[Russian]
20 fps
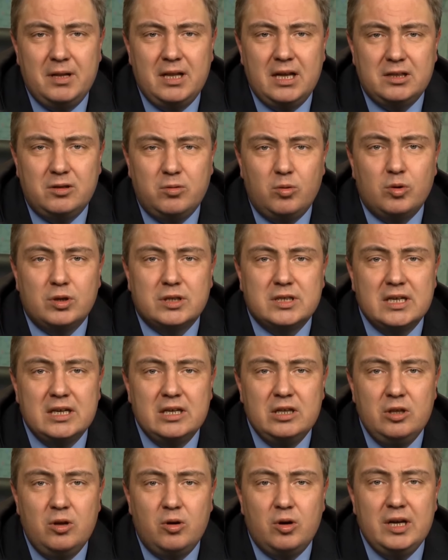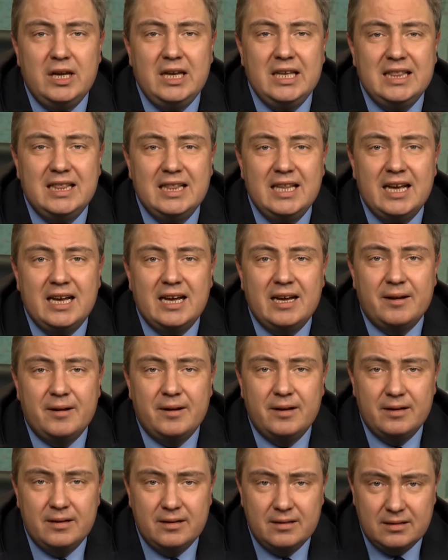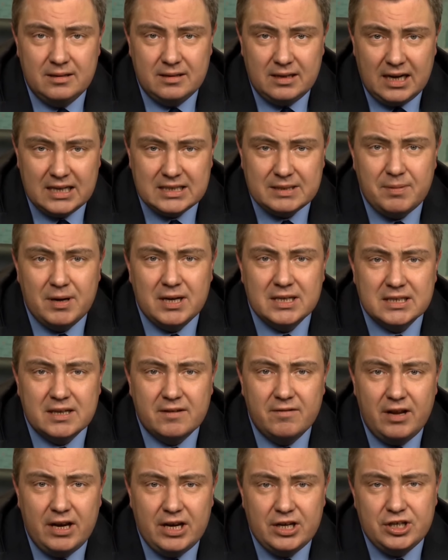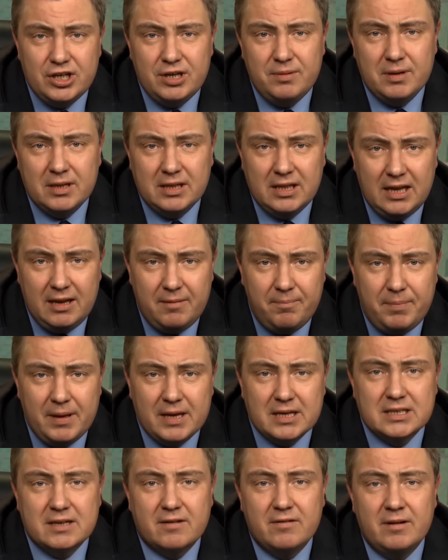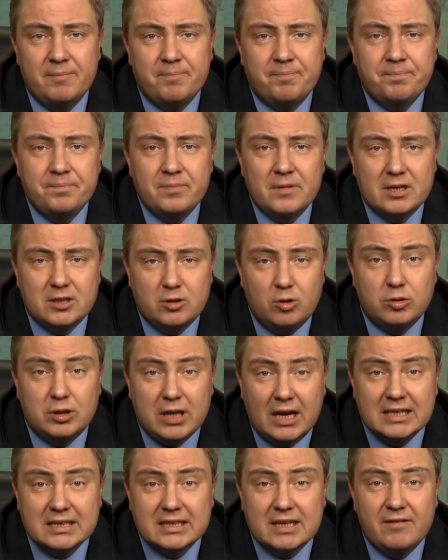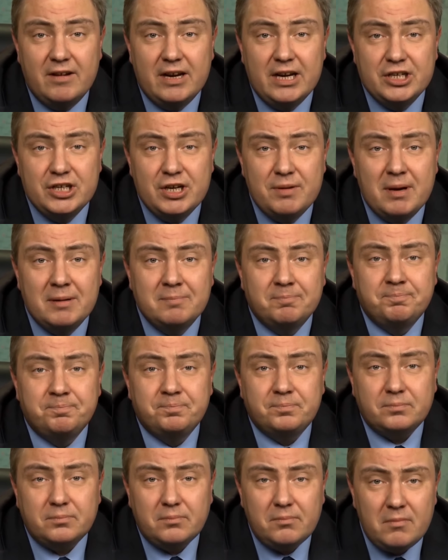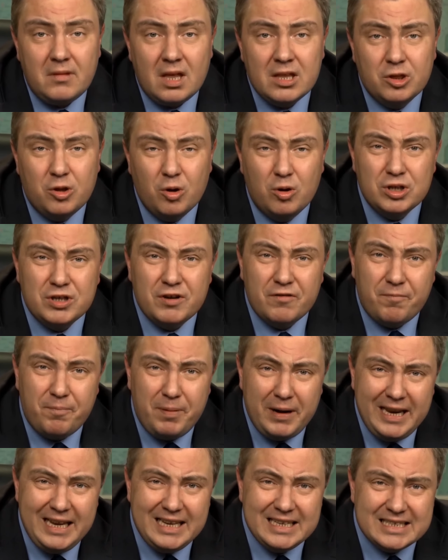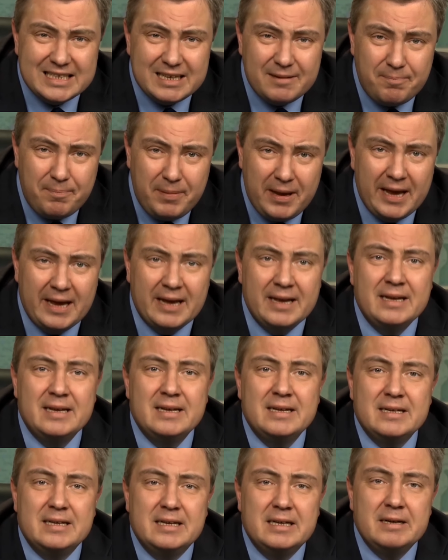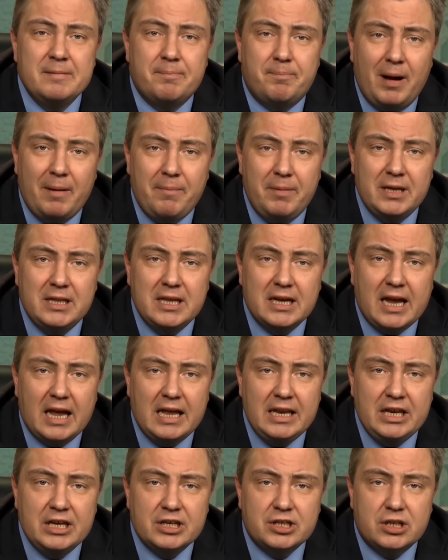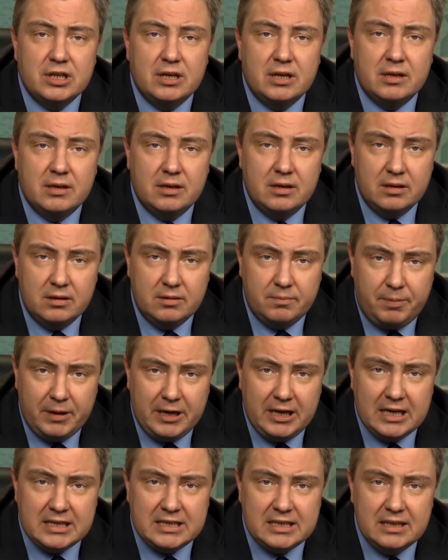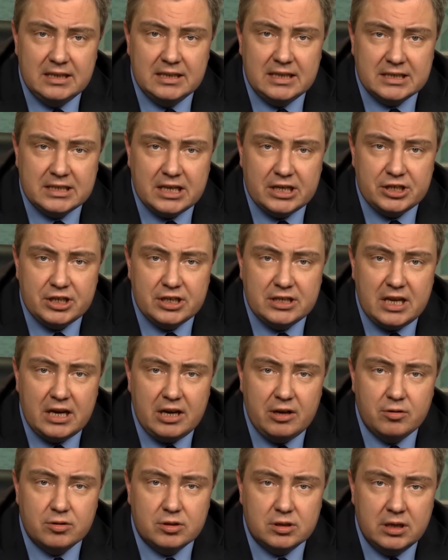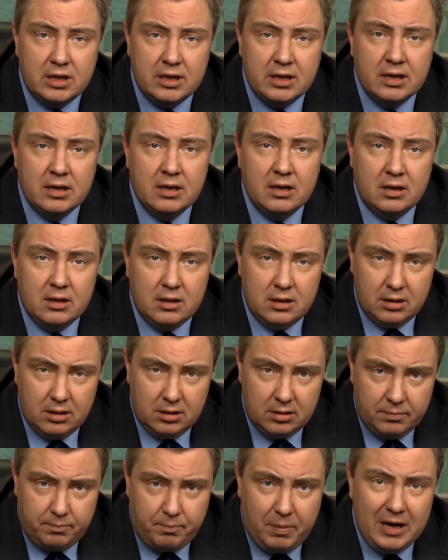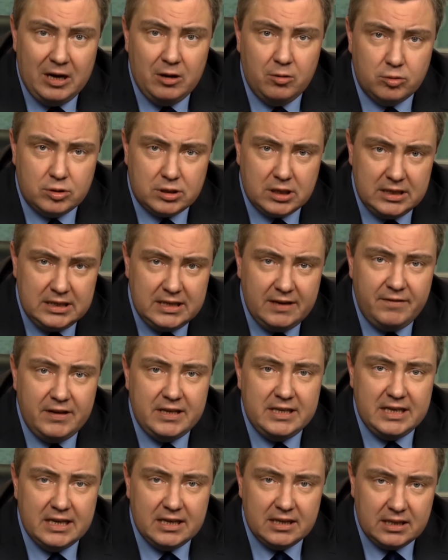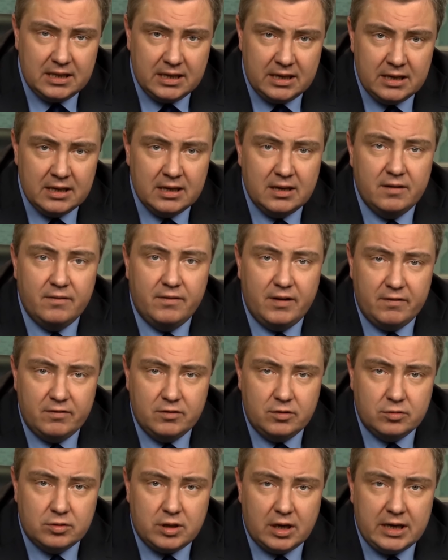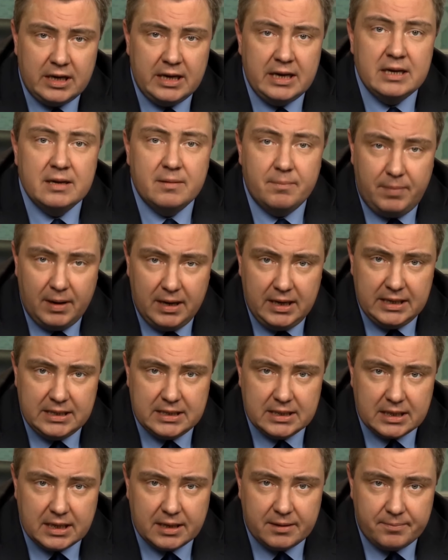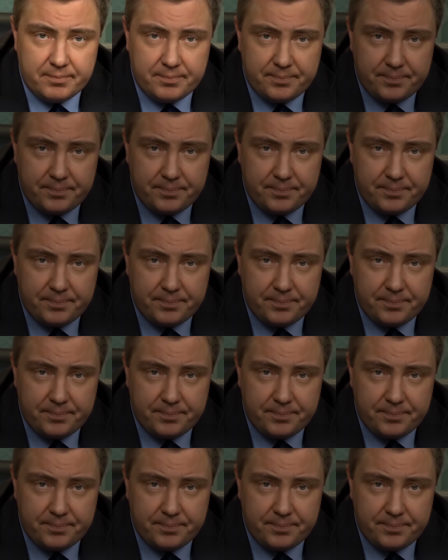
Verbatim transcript: была Турция, но и для э, османского режима, для имперского султанского режима тоже, в принципе, э, победа, конечно, э, приносила достаточно серьезные э, плюсы, дивиденды во внутренней политике.